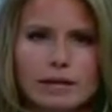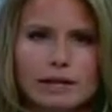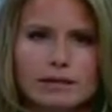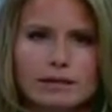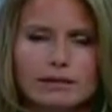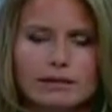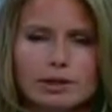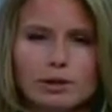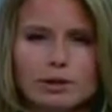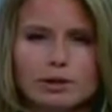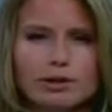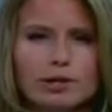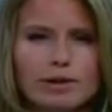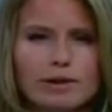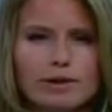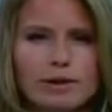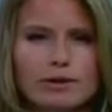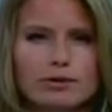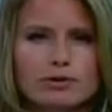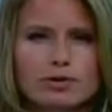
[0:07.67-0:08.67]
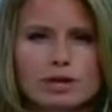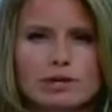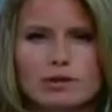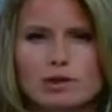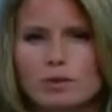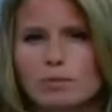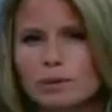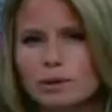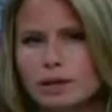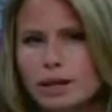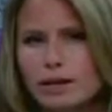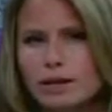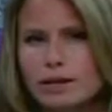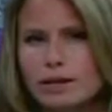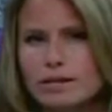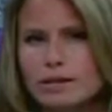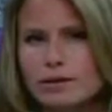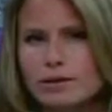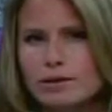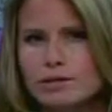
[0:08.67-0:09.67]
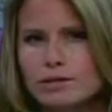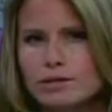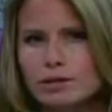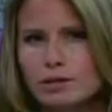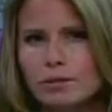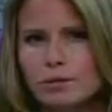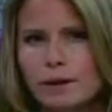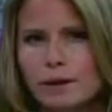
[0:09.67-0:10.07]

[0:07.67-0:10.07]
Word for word: Individuos se llevaron seis computadores y 900